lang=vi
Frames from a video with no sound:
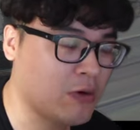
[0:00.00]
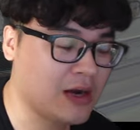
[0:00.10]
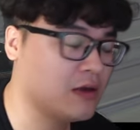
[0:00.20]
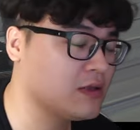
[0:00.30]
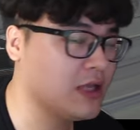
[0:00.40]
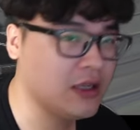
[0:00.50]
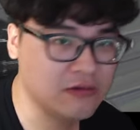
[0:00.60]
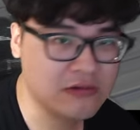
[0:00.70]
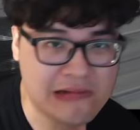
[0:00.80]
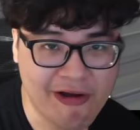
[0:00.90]
RTX
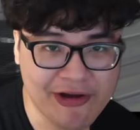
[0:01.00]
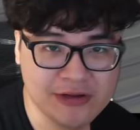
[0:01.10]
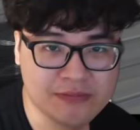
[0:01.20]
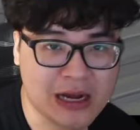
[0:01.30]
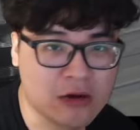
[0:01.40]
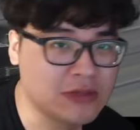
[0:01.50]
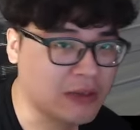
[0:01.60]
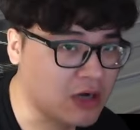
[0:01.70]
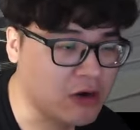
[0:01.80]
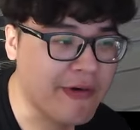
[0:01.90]

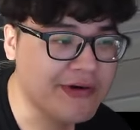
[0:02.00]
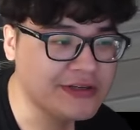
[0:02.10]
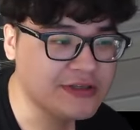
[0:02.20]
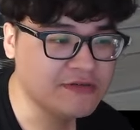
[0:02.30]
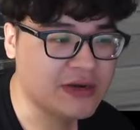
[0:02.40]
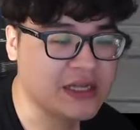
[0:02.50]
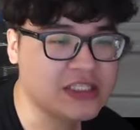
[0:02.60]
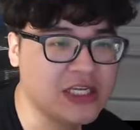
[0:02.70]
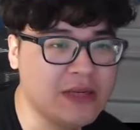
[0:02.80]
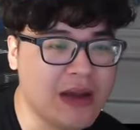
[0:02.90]
3080 và
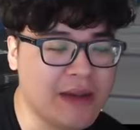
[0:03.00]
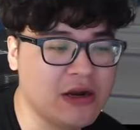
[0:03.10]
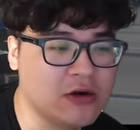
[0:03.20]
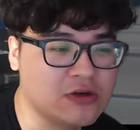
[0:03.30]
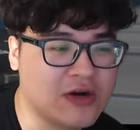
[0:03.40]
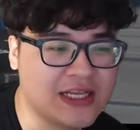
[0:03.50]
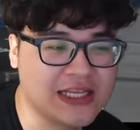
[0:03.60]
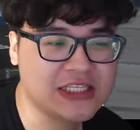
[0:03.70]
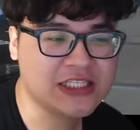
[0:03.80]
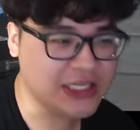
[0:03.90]
chip AMD Ryzen 9